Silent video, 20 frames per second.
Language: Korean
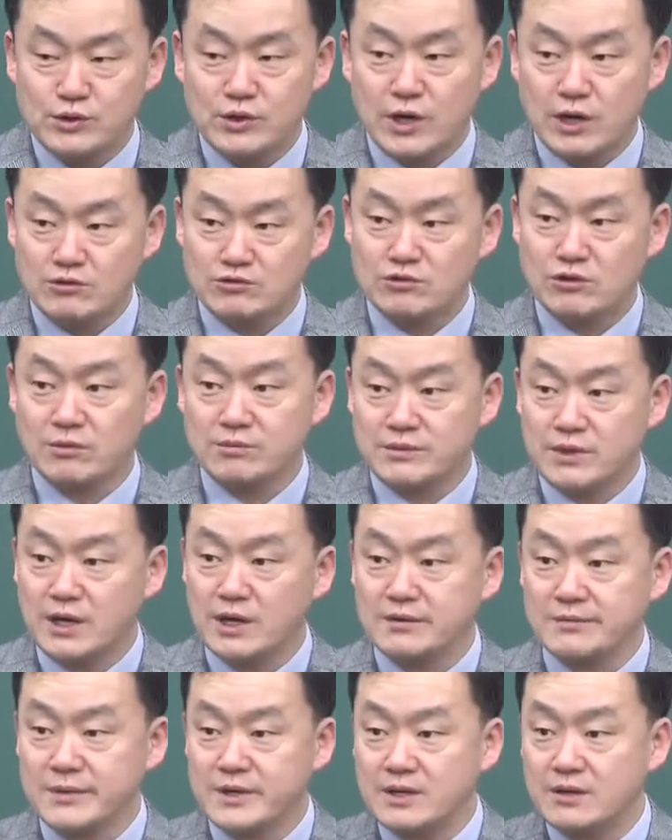할 수가 없다
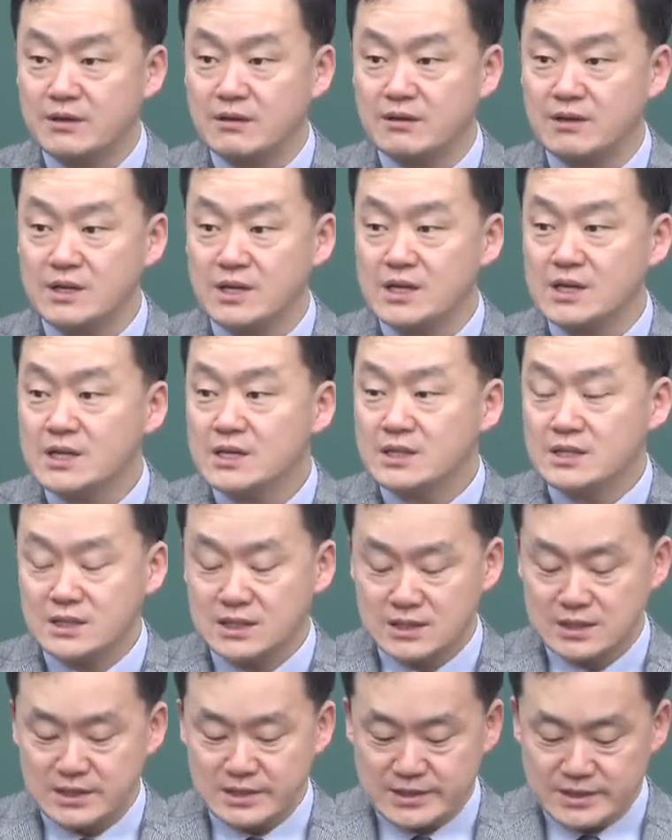그 말이에요.
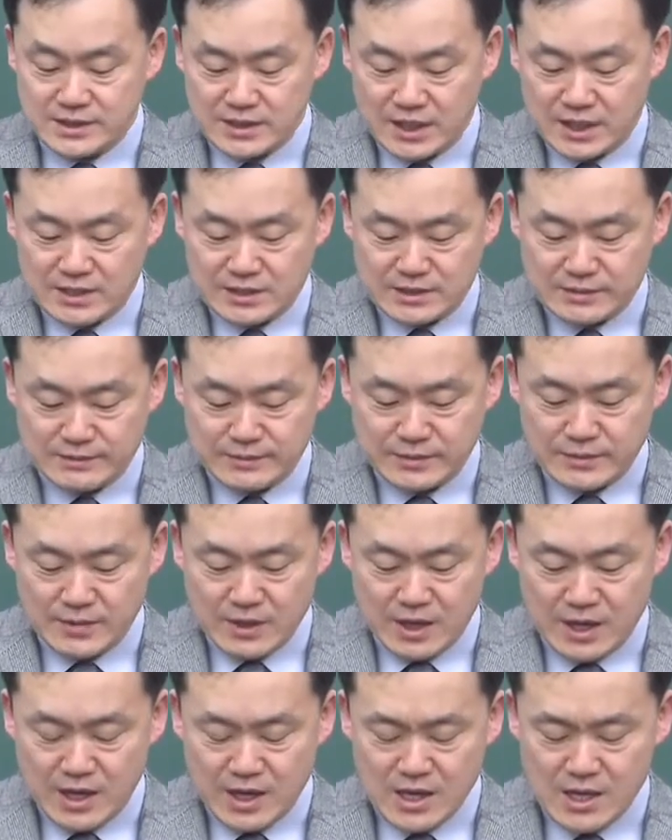그
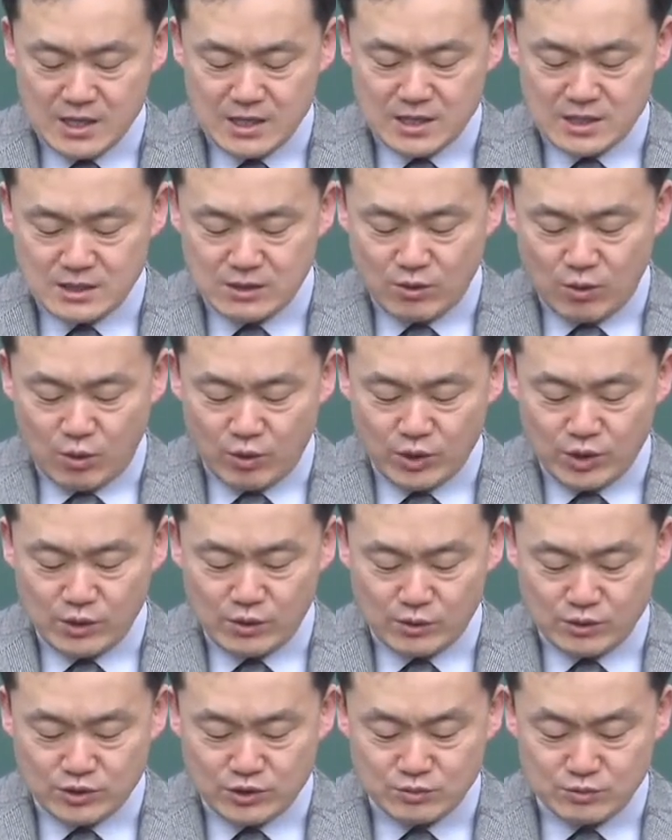인자심과 그
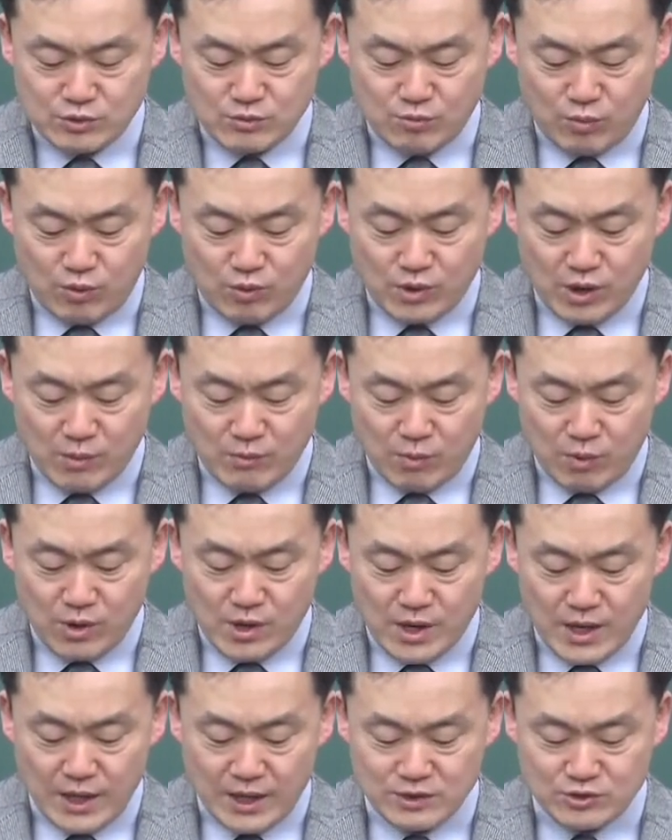공의로우심을
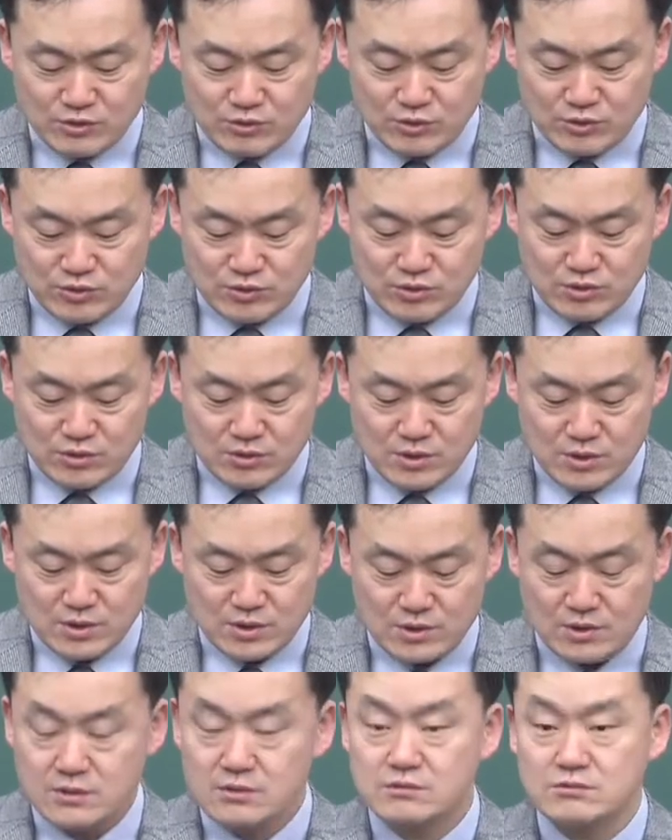몰라, 가지고는
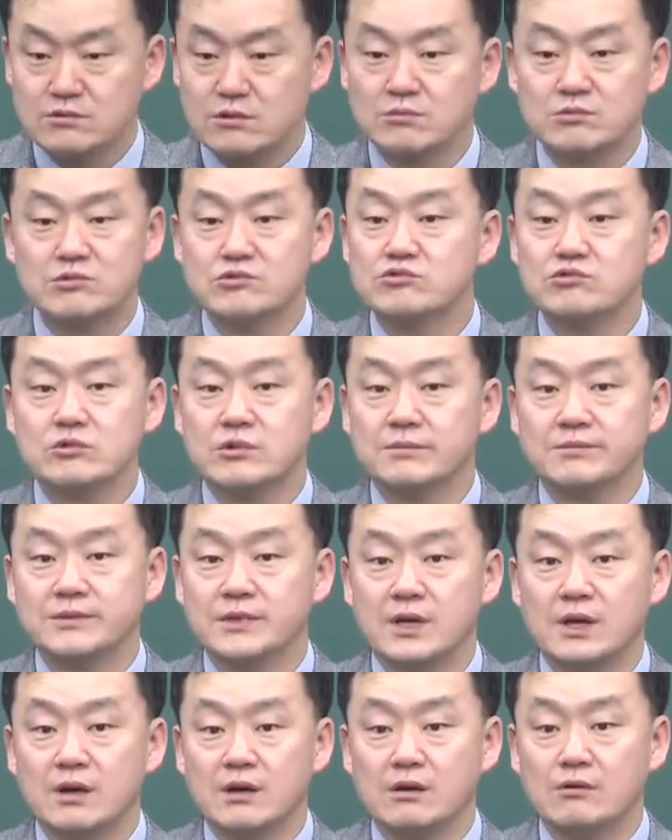섬길 수가
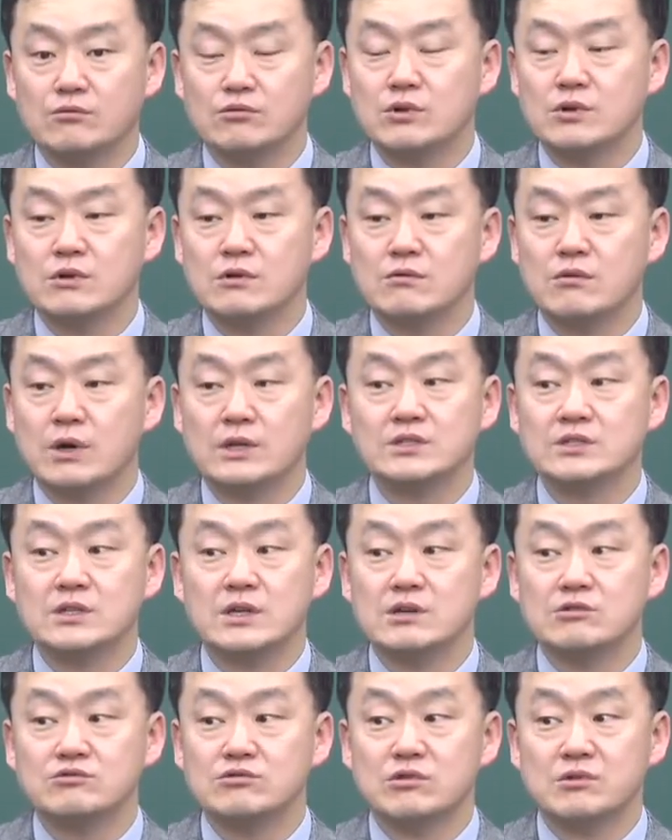없다. 우리는
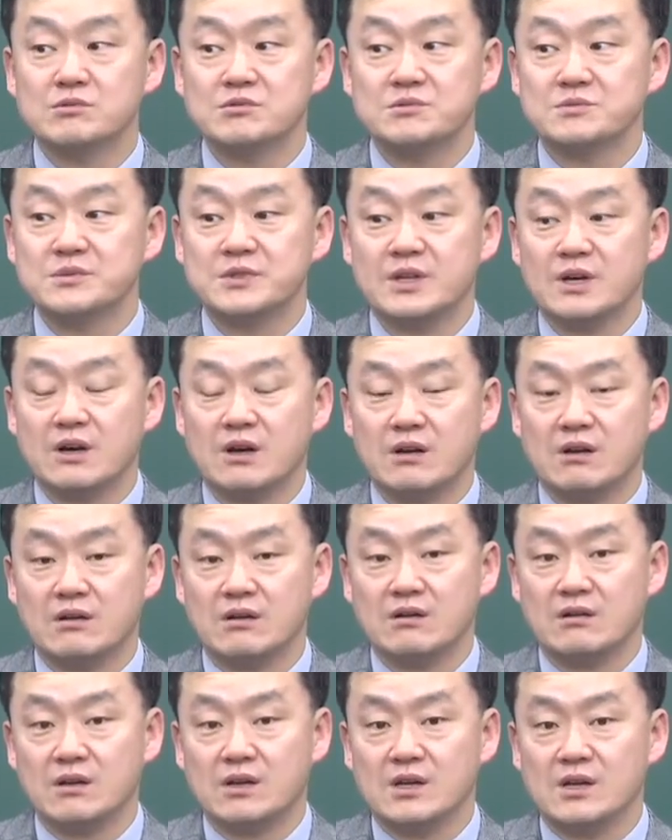완전할 수가 없습니다.
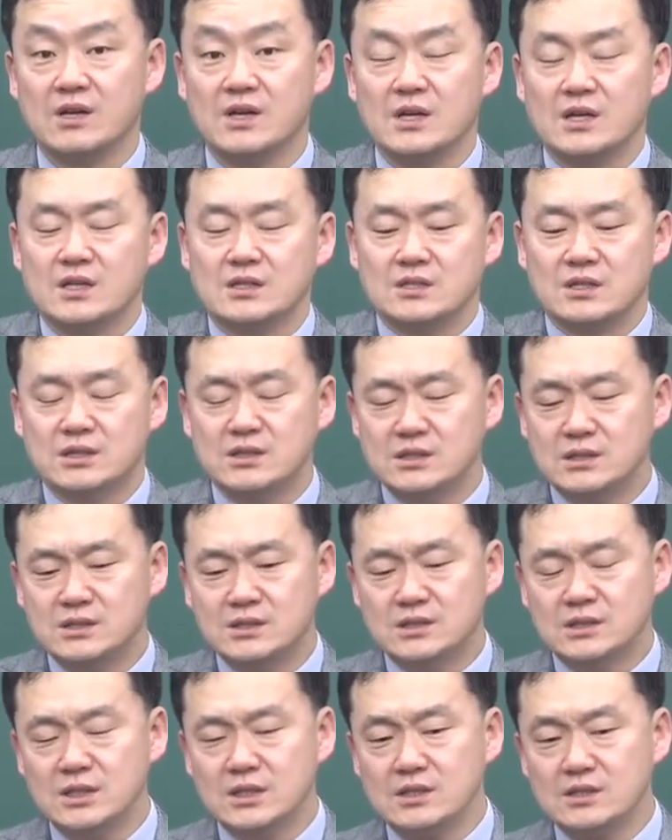
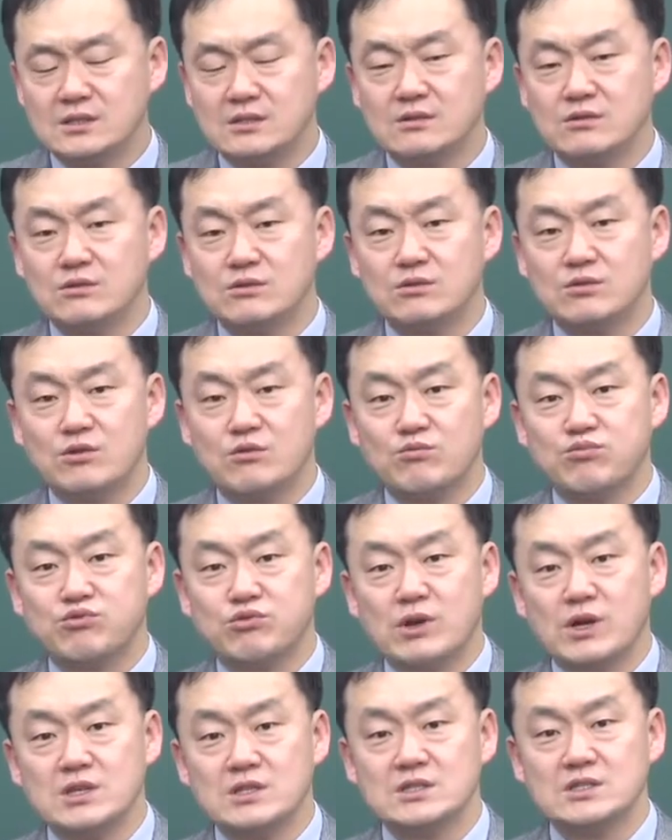절대적으로
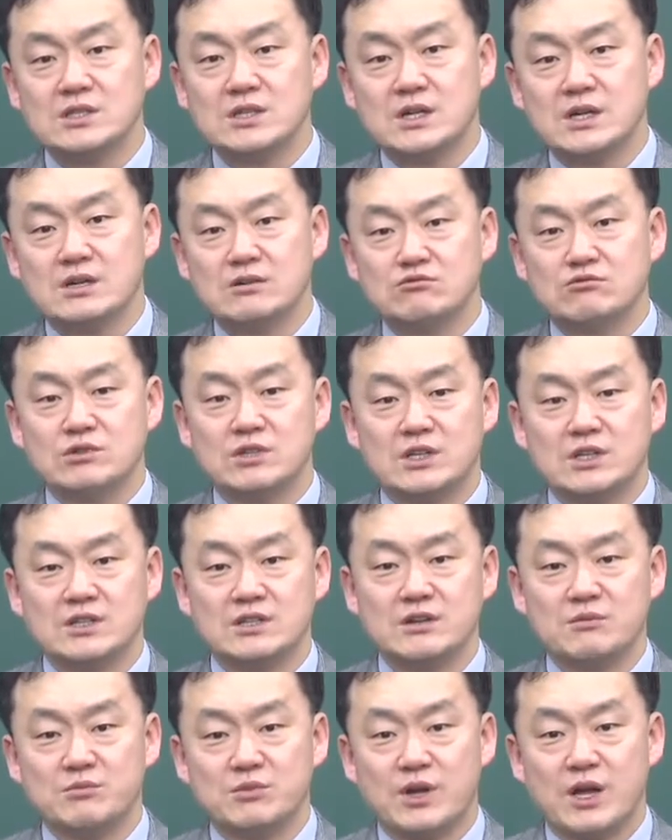불완전한 우리이기
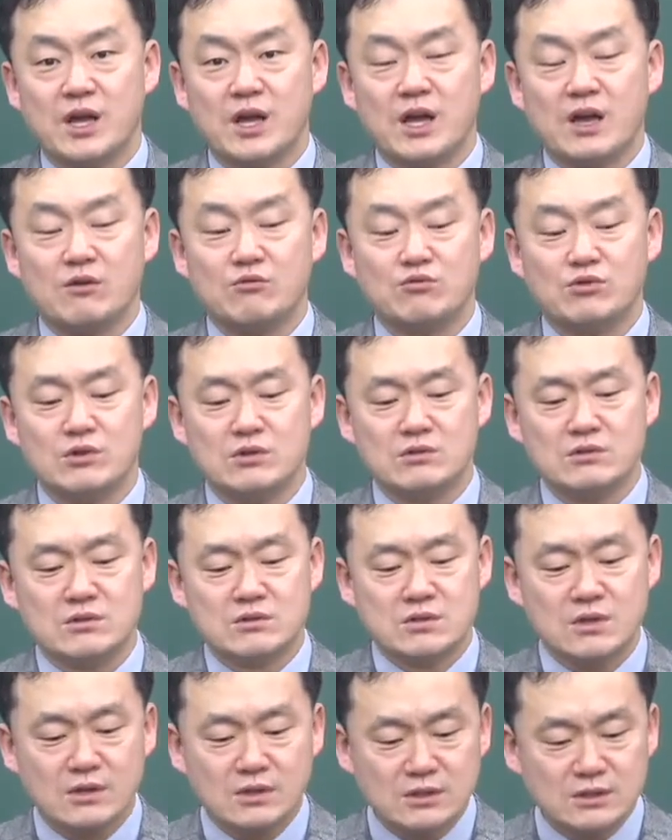때문에 우리는
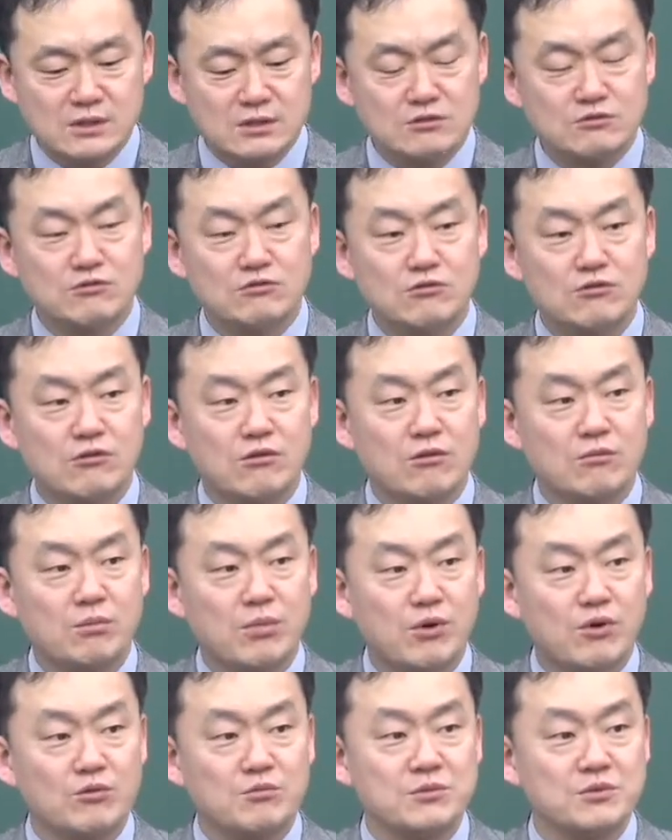절대적으로
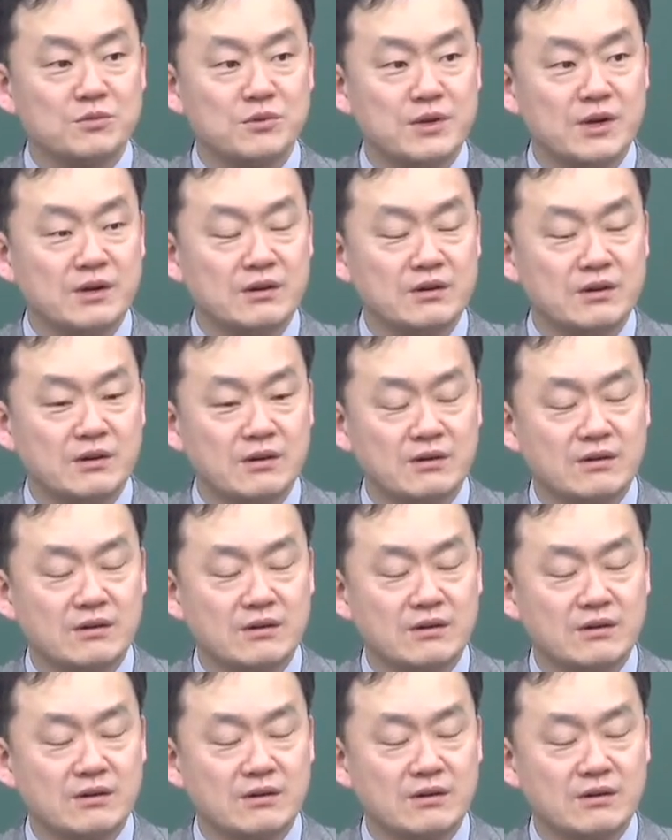복음이 필요한 거예요.